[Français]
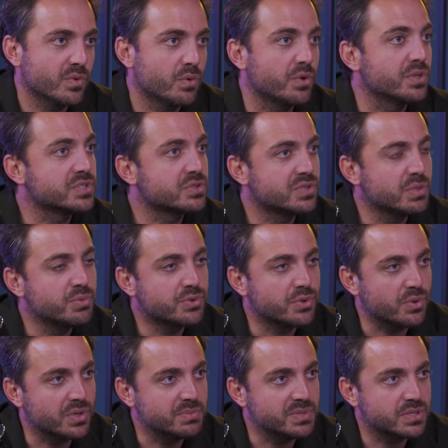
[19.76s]
On en discutait plus tôt
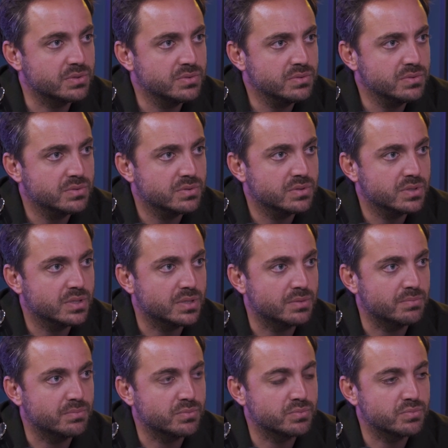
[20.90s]
dans l'émission.
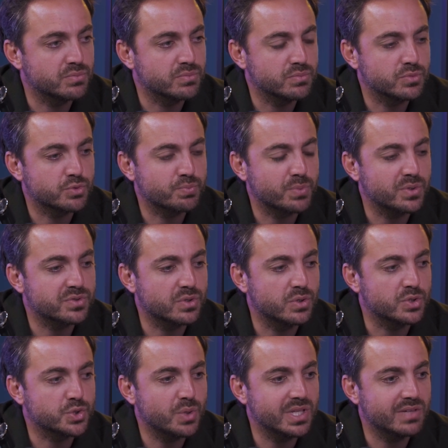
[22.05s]
Hum, je pense que le
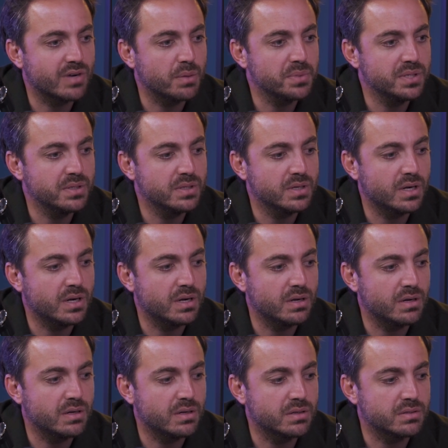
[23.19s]
choix d'avoir mis
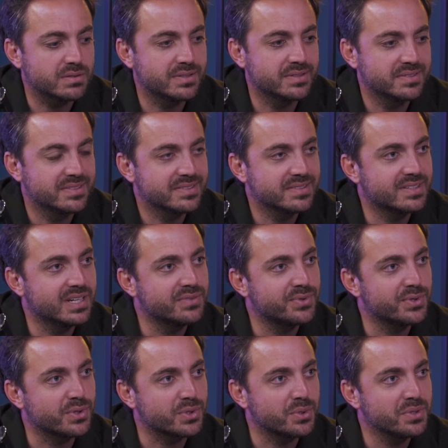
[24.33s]
un
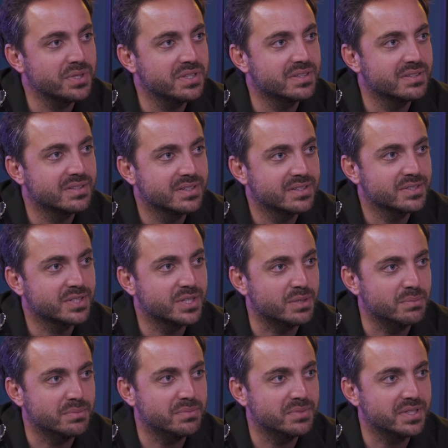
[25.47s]
téléphone Android
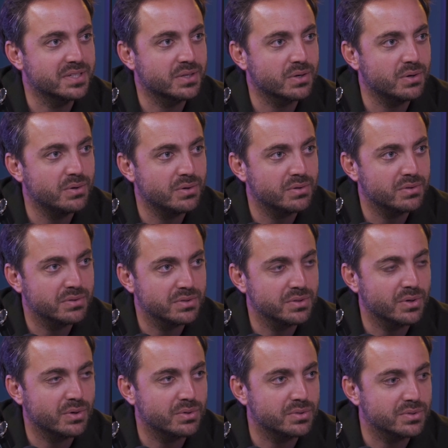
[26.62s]
comme écran
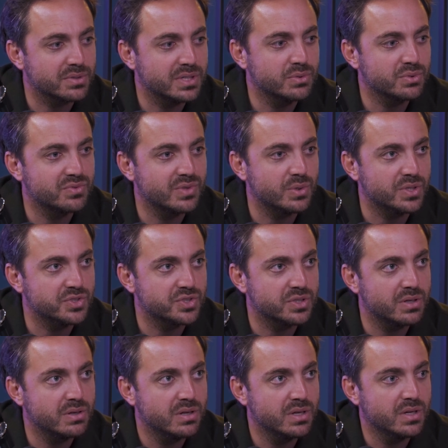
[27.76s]
dans le guidon du vélo
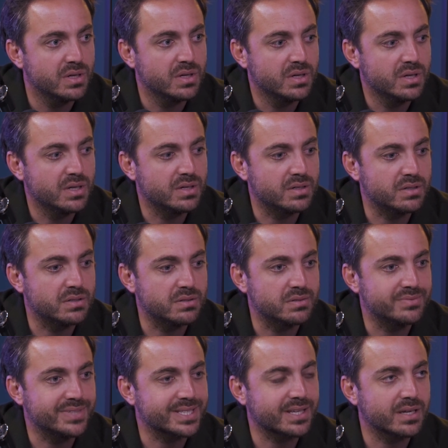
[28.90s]
Angel euh,
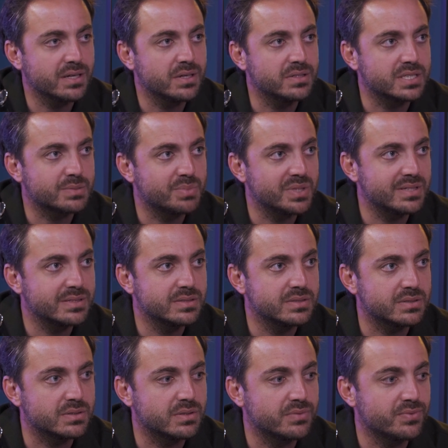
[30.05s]
va créer une espèce
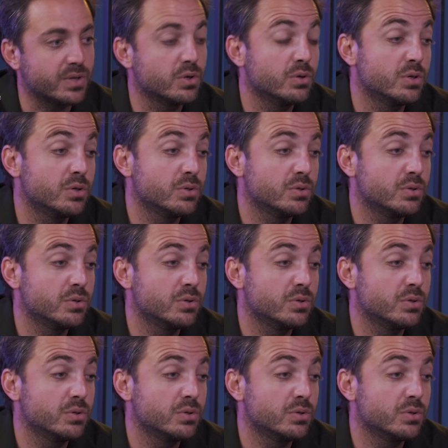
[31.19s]
de. Enfin, le